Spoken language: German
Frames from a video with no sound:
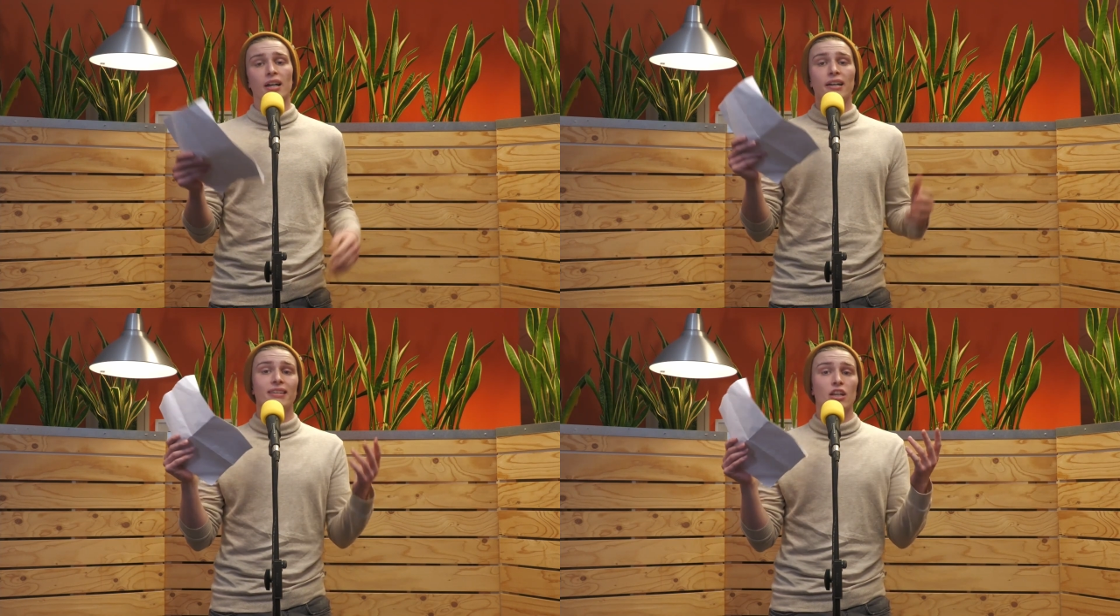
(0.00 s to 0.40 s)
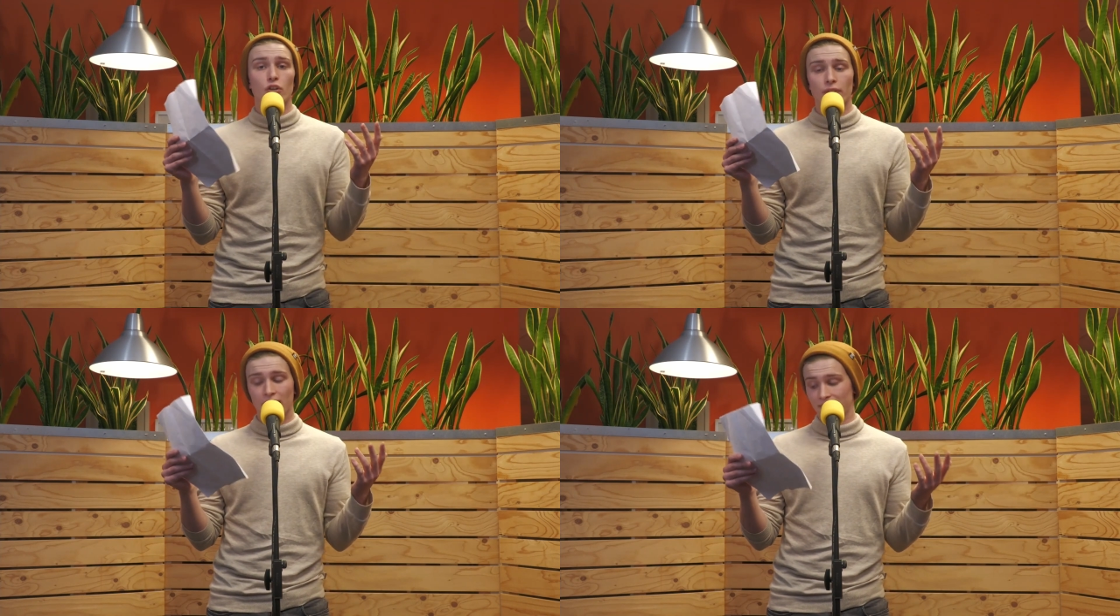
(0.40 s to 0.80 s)
ist ja
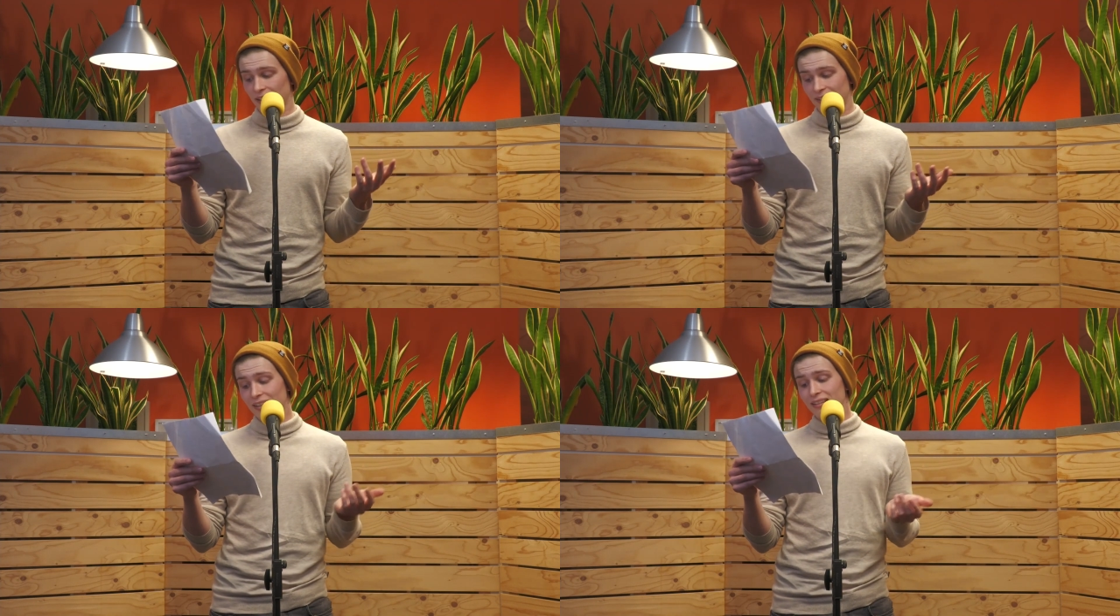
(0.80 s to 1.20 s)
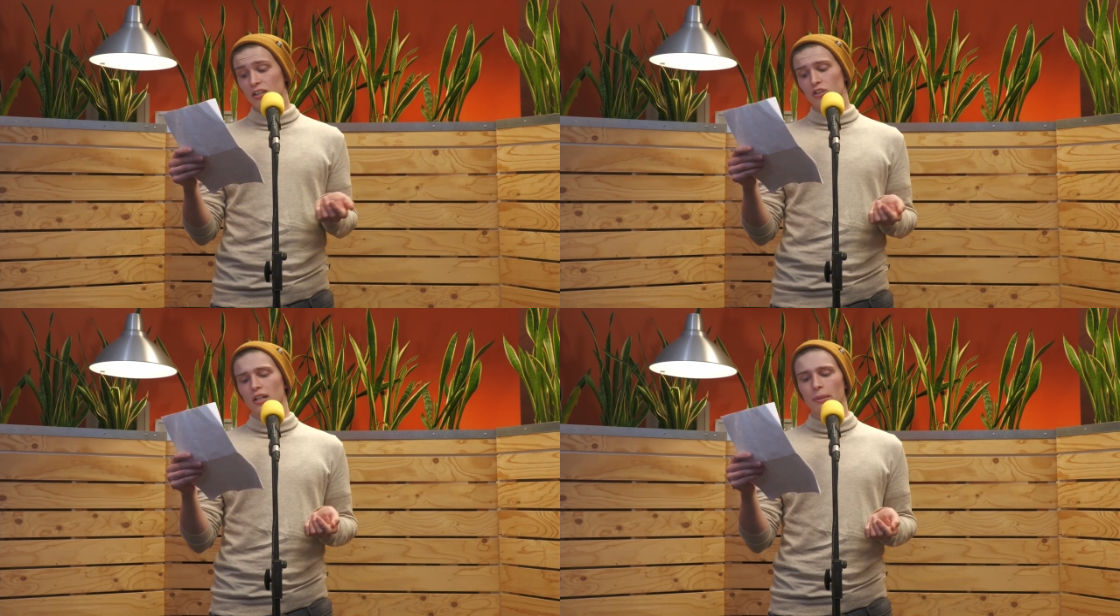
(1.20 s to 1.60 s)
schon wieder
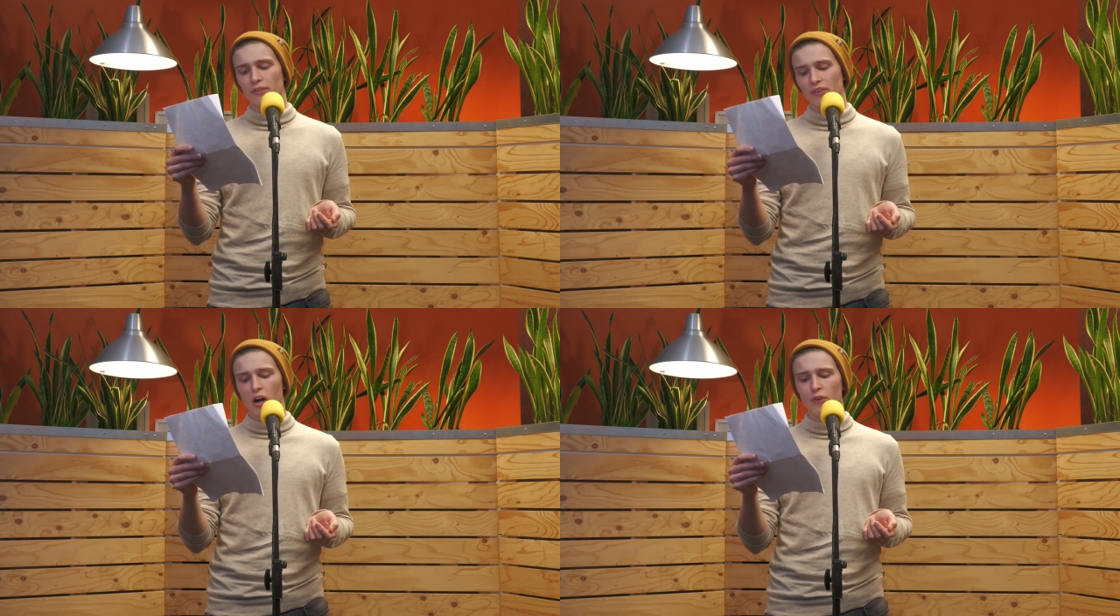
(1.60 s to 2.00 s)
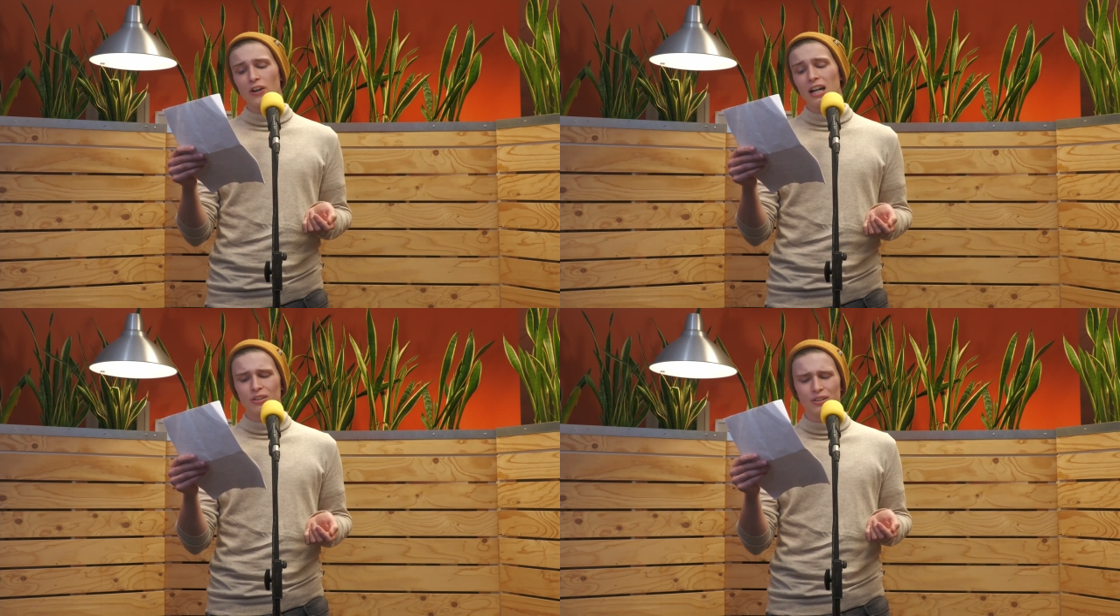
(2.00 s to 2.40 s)
sexistisch und damit
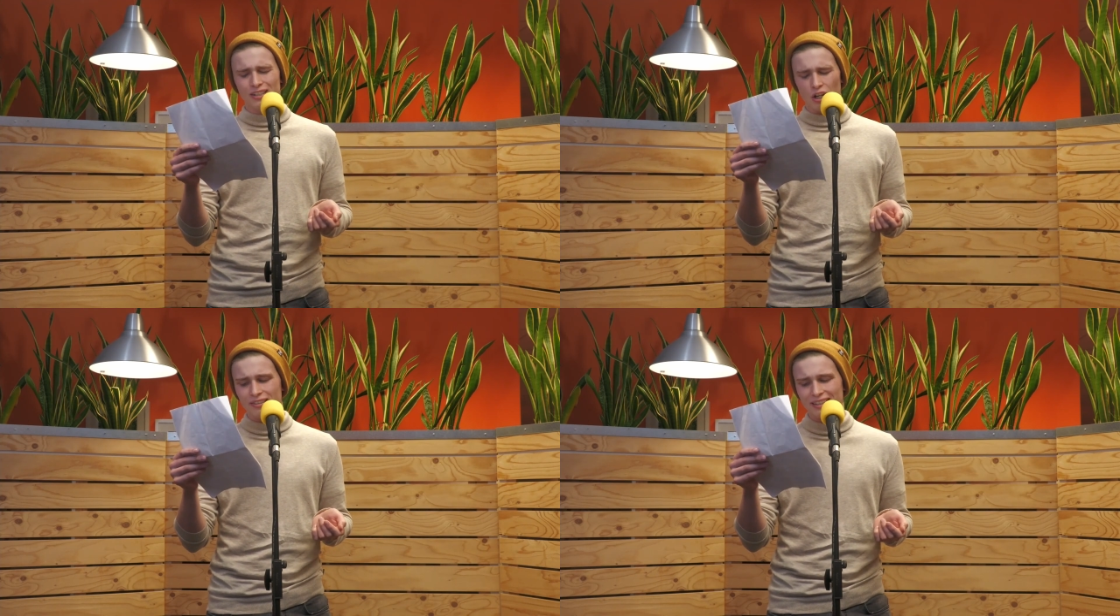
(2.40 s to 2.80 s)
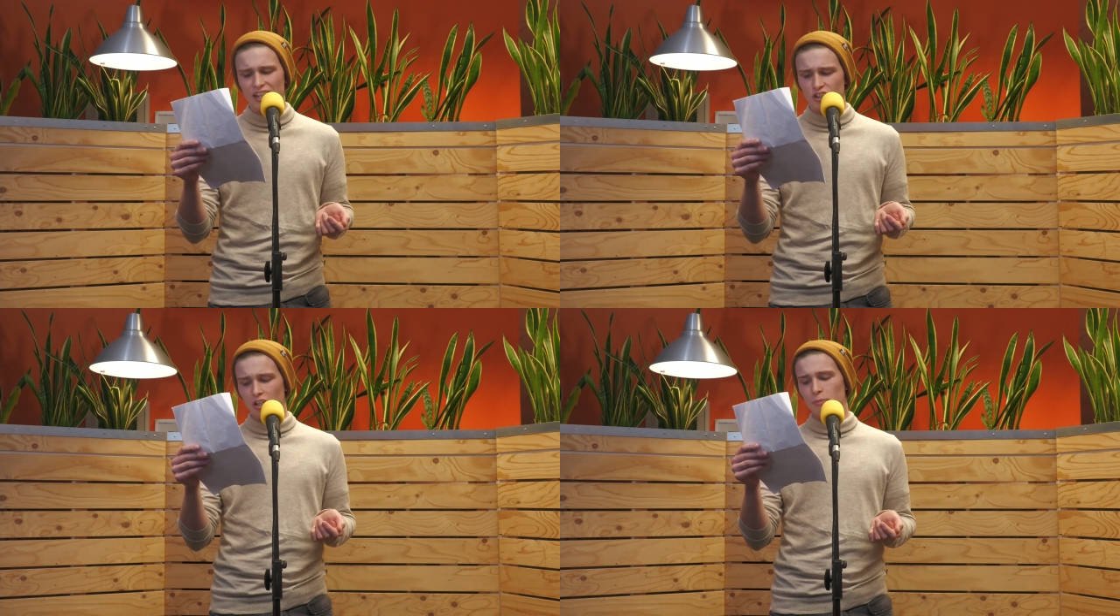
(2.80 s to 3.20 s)
frauenverachtend und ich kotze
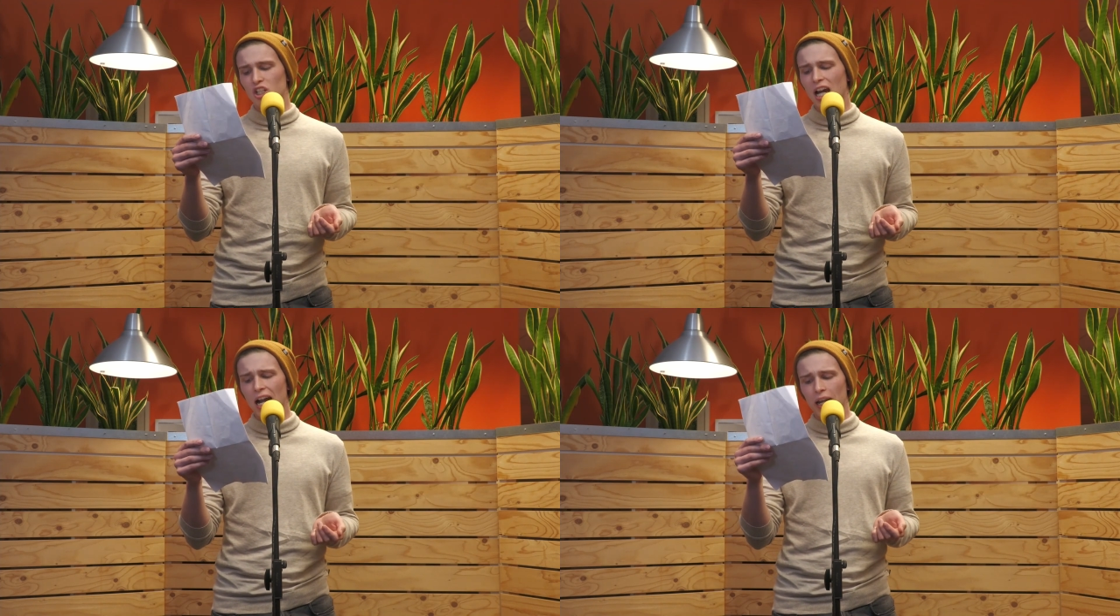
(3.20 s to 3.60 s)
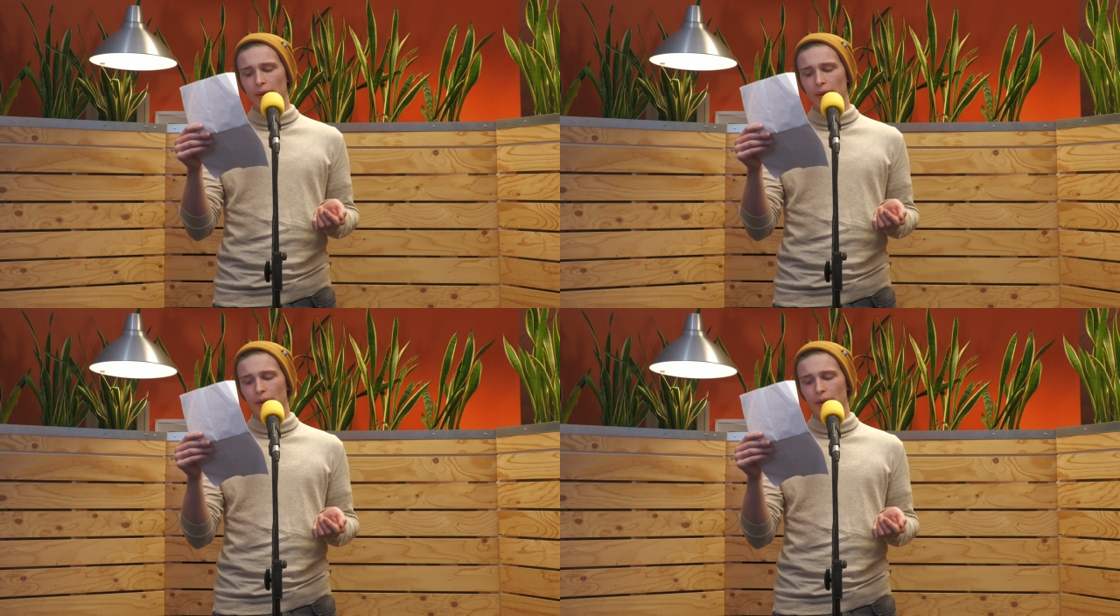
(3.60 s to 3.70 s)
jetzt schon im Strahl,